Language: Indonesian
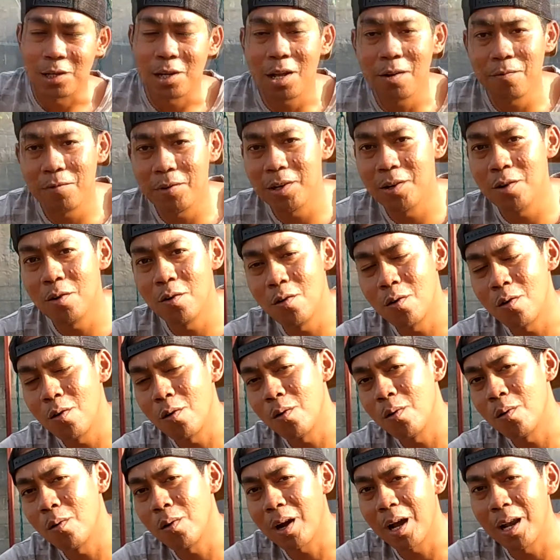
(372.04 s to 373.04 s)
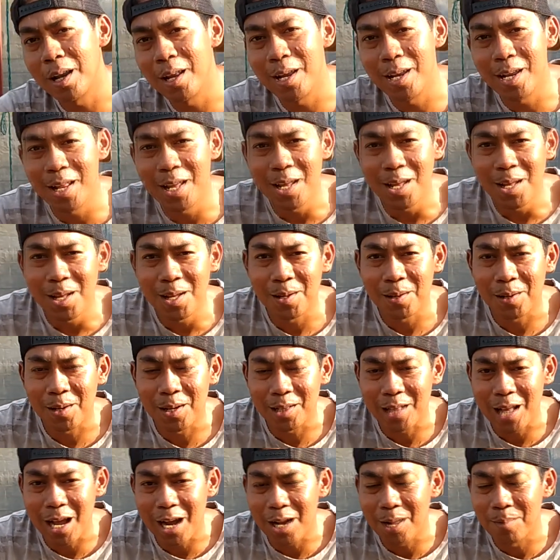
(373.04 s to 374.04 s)
Sekian video kali ini,
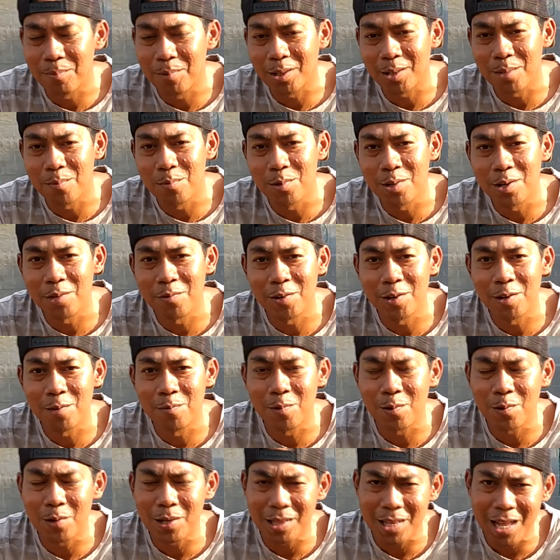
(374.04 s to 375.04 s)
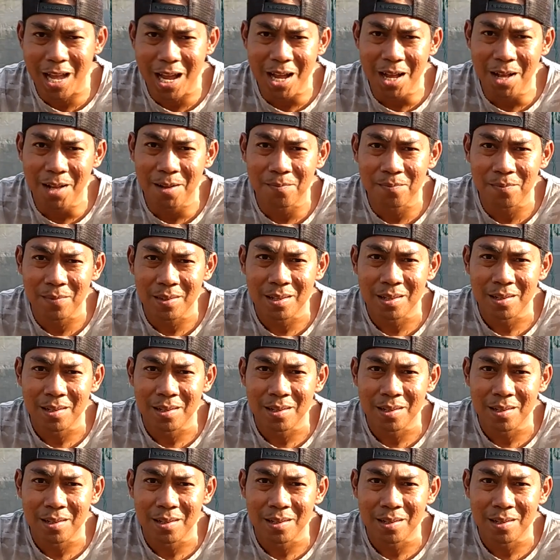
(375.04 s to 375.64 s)
kita akan bertemu di video berikutnya.